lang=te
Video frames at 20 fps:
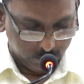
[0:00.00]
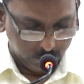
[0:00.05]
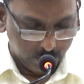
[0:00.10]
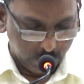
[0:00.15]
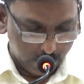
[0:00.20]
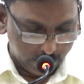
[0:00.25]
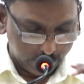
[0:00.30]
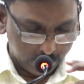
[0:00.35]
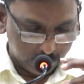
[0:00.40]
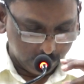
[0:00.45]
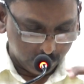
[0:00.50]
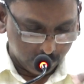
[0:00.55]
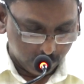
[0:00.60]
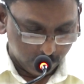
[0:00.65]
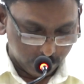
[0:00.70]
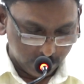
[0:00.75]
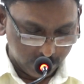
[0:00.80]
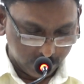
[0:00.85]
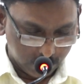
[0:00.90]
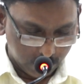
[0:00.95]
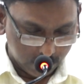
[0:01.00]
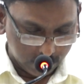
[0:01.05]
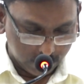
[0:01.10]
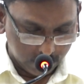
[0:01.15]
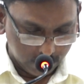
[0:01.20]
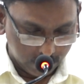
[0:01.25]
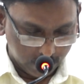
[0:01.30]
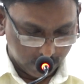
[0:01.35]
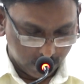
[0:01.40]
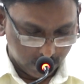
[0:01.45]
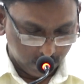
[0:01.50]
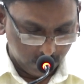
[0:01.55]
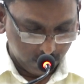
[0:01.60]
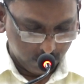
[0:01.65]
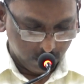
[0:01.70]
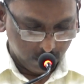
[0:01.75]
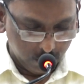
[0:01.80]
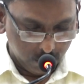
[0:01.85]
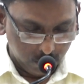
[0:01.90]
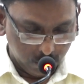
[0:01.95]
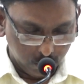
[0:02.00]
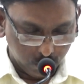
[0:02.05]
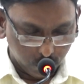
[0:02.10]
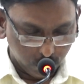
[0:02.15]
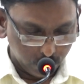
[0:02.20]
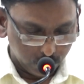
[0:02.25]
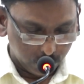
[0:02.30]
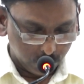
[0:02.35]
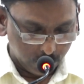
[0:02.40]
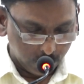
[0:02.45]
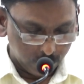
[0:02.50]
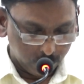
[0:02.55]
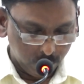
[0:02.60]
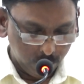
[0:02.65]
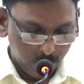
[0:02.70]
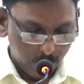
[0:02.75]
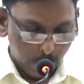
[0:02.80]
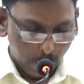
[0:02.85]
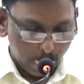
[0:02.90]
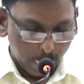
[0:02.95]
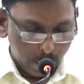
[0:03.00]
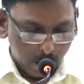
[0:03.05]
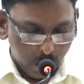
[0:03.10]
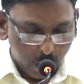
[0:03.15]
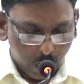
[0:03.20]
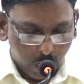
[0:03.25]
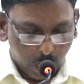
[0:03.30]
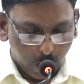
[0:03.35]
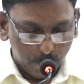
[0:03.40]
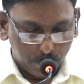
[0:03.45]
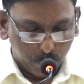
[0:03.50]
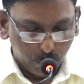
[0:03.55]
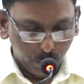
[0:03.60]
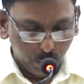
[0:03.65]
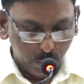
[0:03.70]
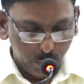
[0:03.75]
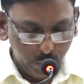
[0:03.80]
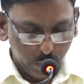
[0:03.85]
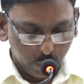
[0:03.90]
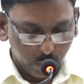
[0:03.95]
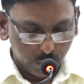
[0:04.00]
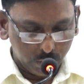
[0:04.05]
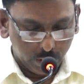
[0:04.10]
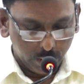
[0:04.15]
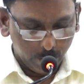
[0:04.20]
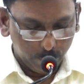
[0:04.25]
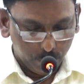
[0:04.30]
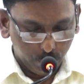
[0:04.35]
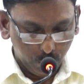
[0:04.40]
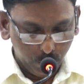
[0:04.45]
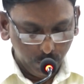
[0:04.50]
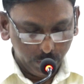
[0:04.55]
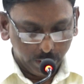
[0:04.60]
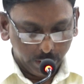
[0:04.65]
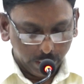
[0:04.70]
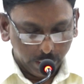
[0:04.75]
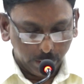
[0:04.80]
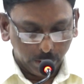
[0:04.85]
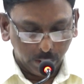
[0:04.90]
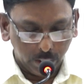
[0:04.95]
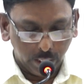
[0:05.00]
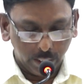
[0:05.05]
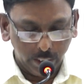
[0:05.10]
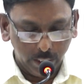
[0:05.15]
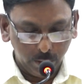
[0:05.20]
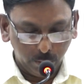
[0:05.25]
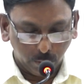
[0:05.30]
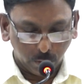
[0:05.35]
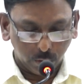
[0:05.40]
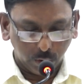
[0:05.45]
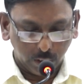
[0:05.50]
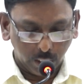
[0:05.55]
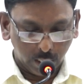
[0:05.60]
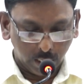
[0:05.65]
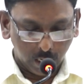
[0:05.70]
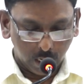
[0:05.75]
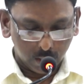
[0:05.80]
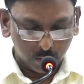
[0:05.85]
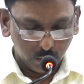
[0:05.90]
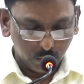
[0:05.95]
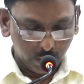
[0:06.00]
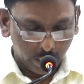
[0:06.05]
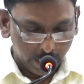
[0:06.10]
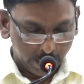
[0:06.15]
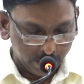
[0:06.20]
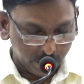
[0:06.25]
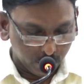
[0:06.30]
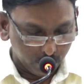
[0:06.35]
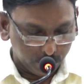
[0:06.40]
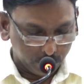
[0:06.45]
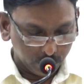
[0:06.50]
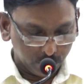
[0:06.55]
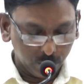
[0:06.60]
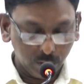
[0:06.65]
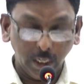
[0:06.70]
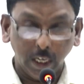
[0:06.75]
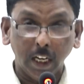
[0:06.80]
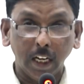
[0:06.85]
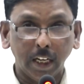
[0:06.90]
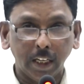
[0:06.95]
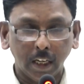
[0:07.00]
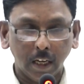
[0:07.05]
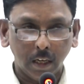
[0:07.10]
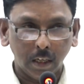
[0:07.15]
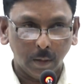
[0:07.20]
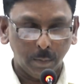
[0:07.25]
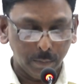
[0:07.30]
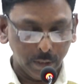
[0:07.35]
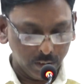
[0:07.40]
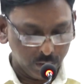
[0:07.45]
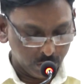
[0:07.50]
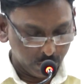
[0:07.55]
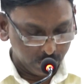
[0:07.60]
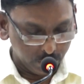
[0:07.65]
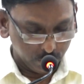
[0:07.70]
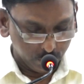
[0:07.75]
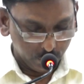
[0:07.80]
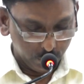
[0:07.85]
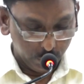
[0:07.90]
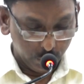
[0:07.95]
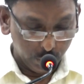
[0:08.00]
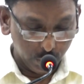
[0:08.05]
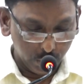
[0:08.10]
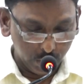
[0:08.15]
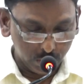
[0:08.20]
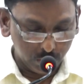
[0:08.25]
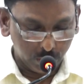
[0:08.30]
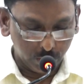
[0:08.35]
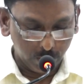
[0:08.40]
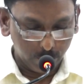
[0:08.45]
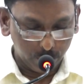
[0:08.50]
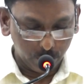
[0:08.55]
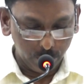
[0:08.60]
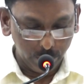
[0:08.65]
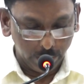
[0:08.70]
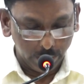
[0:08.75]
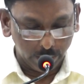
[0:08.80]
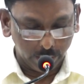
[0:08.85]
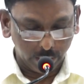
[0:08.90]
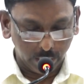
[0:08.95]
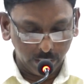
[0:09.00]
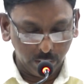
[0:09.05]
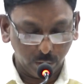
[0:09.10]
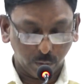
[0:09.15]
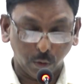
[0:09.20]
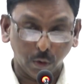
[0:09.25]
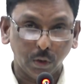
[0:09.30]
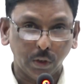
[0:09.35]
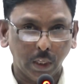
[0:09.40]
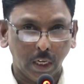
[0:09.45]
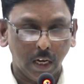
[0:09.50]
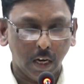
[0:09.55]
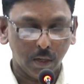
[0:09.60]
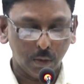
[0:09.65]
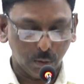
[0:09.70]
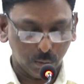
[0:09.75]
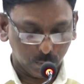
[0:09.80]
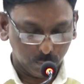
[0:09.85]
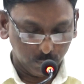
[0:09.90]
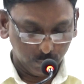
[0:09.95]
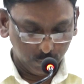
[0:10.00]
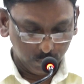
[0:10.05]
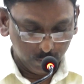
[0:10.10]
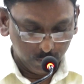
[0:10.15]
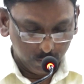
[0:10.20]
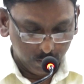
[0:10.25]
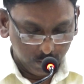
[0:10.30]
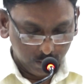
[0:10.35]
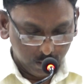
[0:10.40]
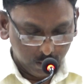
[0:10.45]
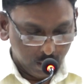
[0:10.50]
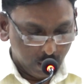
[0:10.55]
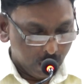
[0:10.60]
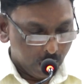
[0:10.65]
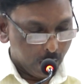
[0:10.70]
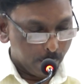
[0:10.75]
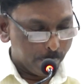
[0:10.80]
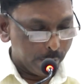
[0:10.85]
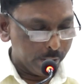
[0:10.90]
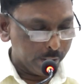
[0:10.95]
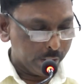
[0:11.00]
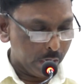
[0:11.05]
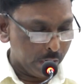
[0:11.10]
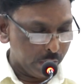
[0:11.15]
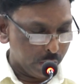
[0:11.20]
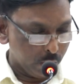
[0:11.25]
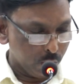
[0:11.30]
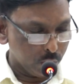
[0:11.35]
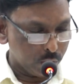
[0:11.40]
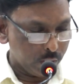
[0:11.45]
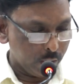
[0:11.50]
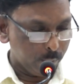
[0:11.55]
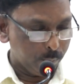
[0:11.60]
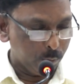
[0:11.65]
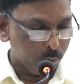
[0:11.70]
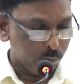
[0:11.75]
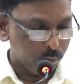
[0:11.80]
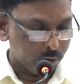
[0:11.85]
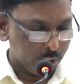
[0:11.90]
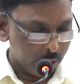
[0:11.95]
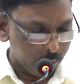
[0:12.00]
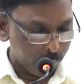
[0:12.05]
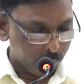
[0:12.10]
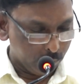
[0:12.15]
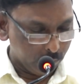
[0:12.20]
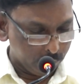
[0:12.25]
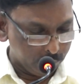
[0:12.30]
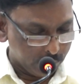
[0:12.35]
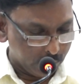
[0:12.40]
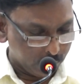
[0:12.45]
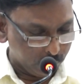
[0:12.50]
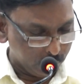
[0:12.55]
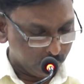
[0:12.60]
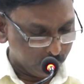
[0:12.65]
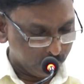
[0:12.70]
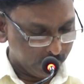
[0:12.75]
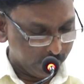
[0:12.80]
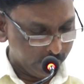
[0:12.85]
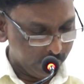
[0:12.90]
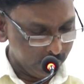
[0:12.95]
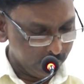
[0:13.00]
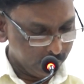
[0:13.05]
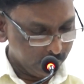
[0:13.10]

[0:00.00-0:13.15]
జాగ్రత్తగా గమనించాల్సిందిగా కోరుచున్నాను అప్పుడు యోసేపు ఎరుగని క్రొత్తరాజు ఐగుప్తును ఏలనారంభించను యోసేపు ఎరుగని క్రొత్తరాజు అప్పటికే యోసేపు చనిపోవడం జరుగుతుంది